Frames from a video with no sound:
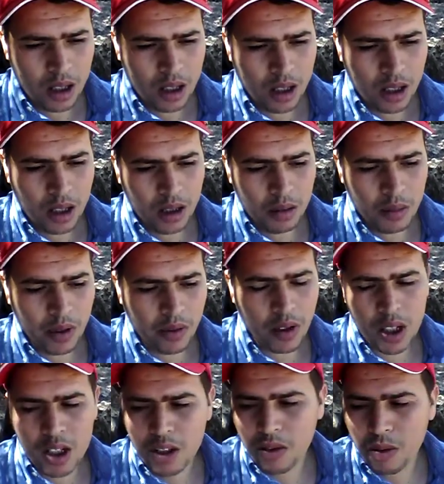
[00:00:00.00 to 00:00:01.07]
آه، ما
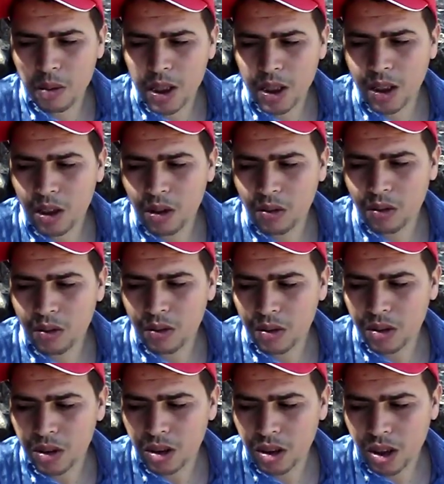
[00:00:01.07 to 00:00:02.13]
يفرش في البلاد ديالو
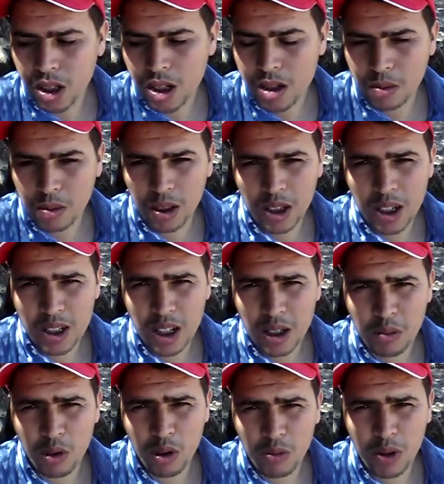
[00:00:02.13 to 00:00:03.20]
كاين بعض الناس
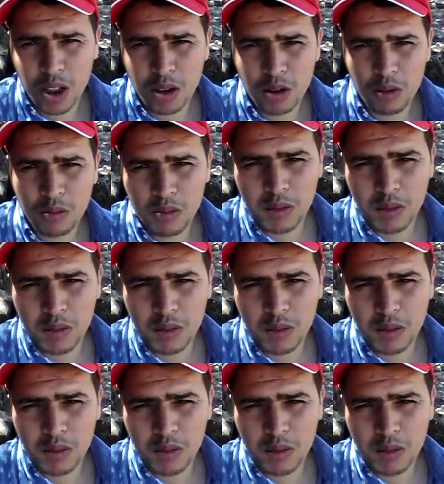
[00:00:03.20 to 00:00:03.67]
كيبيعوا بلادهم